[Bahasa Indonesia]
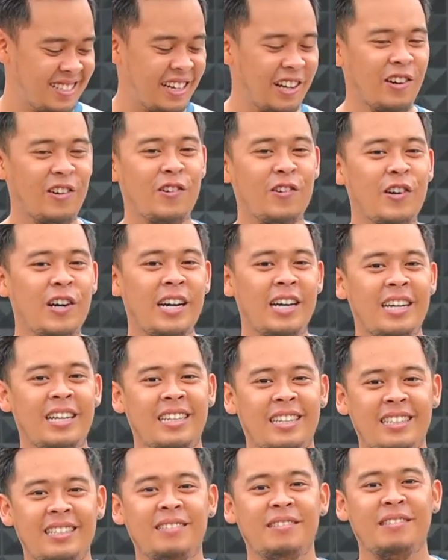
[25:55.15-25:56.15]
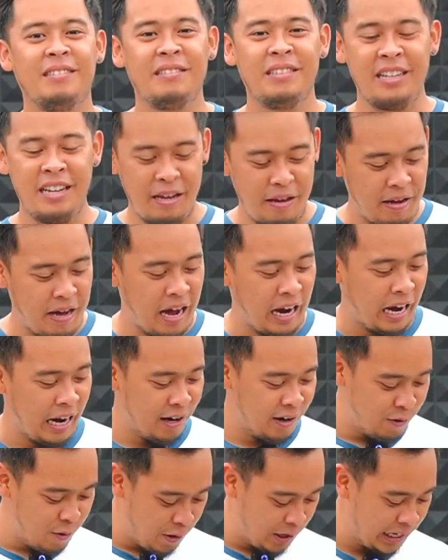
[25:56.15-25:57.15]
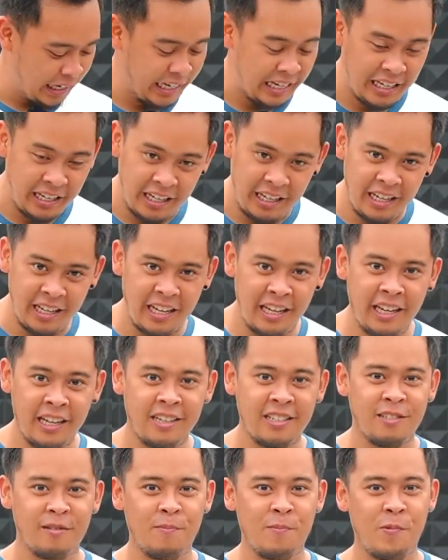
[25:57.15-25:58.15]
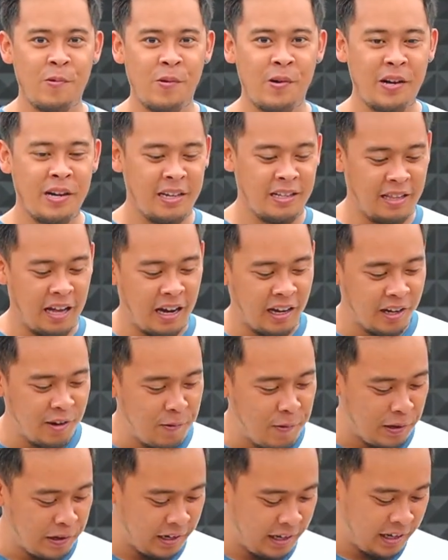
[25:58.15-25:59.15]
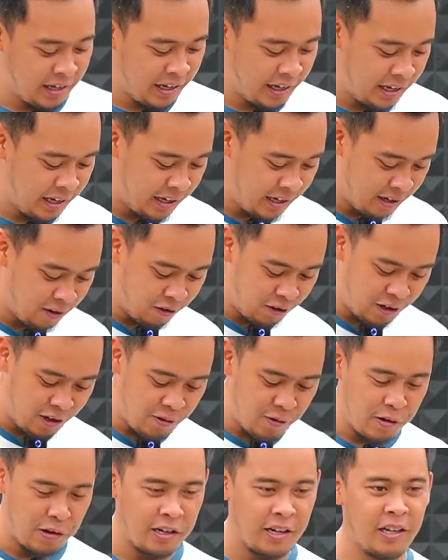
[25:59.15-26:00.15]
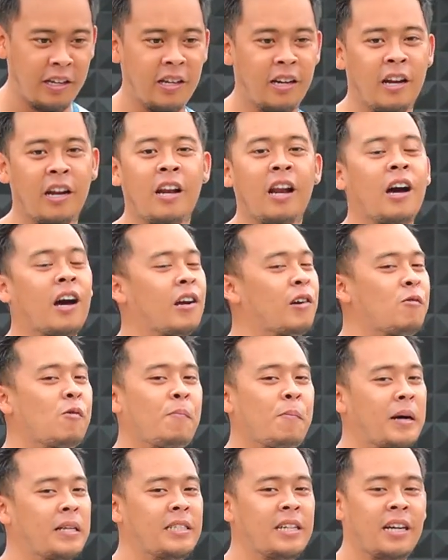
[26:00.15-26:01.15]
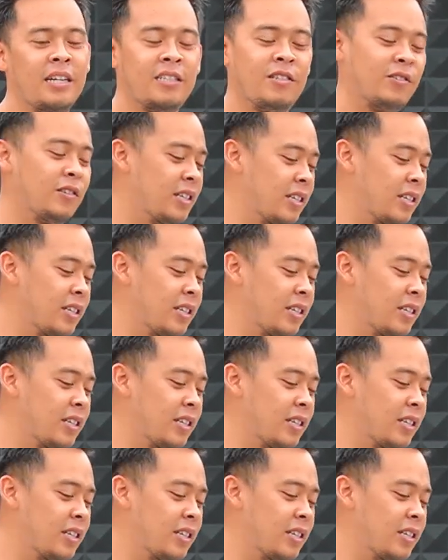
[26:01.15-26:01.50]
Kalau gue ini akan gue keringin semua tangki gue keringin oli gue keringin dan akan gue pajang aja